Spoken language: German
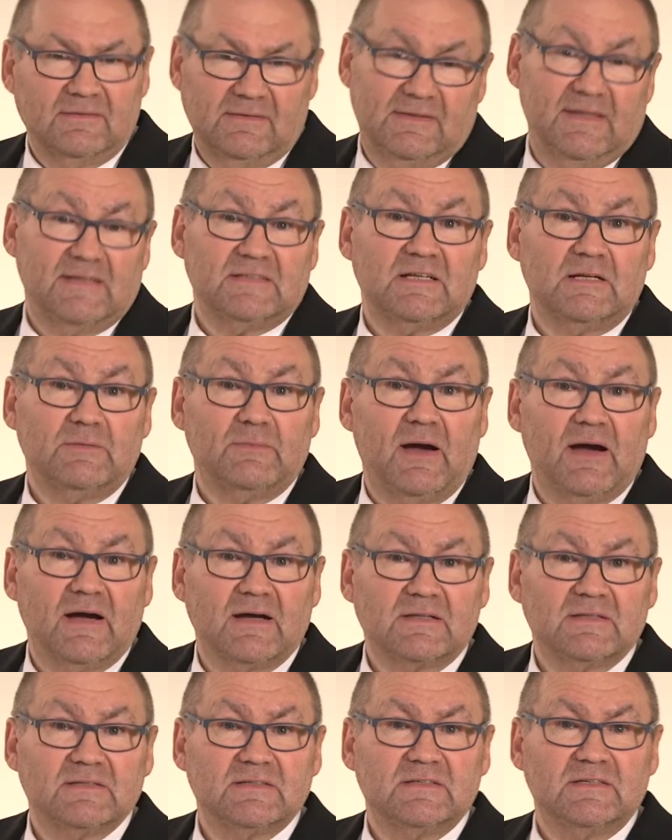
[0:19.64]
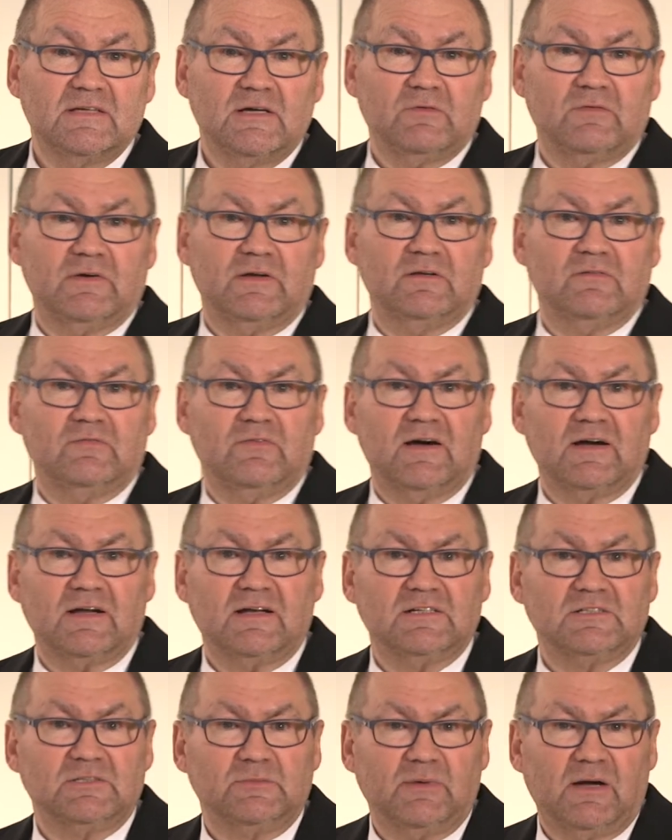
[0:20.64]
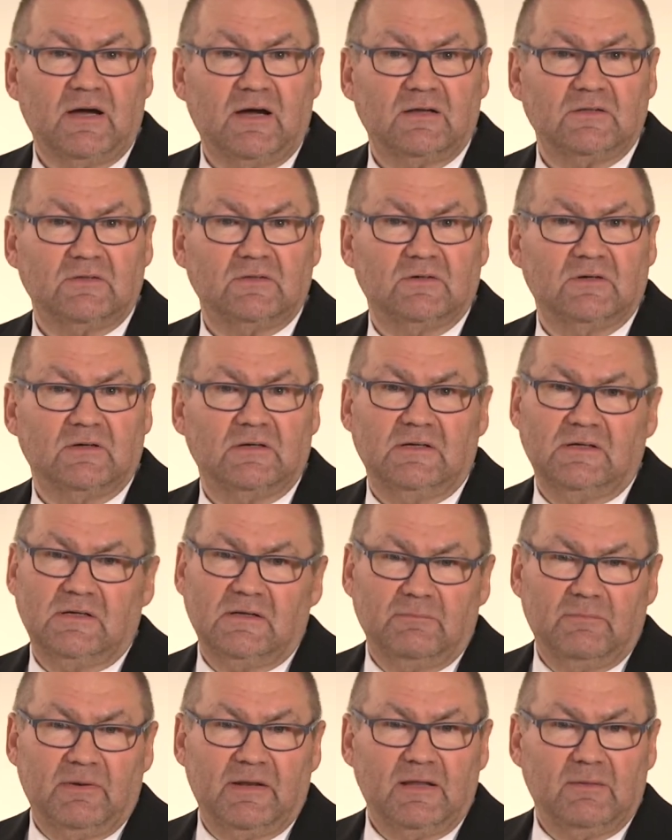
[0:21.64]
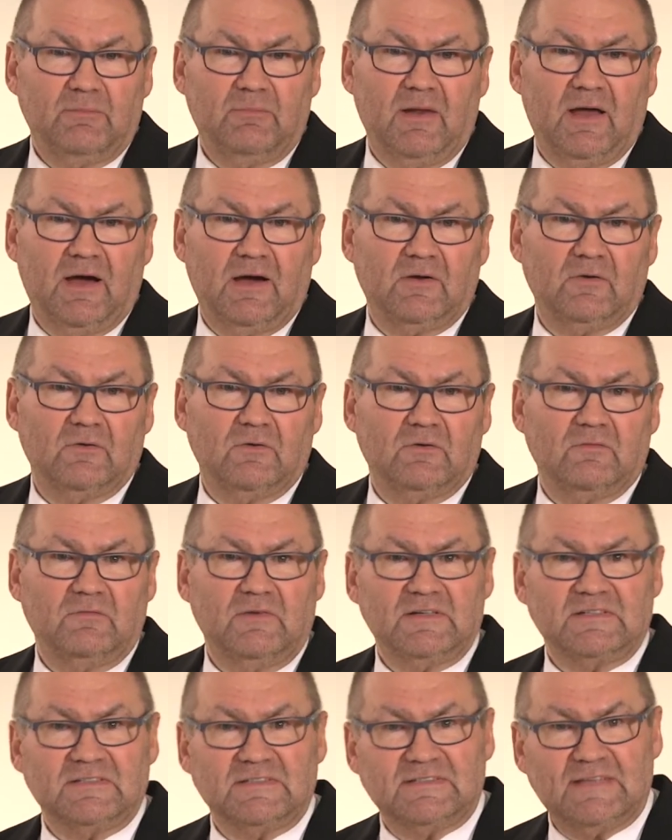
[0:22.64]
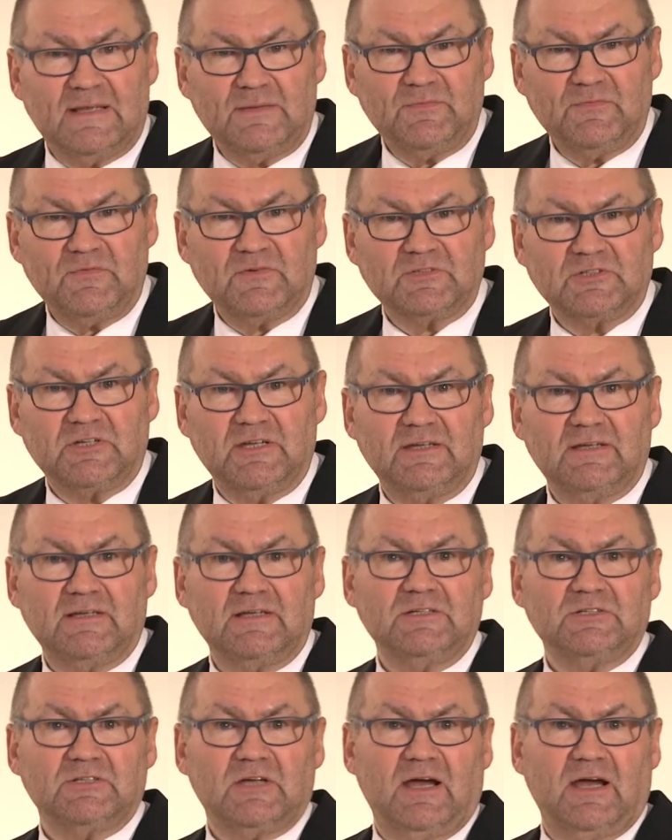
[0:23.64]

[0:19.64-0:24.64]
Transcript: Deshalb achten Sie auf eine fachliche Beratung bei der Planung, welche selbstverständlich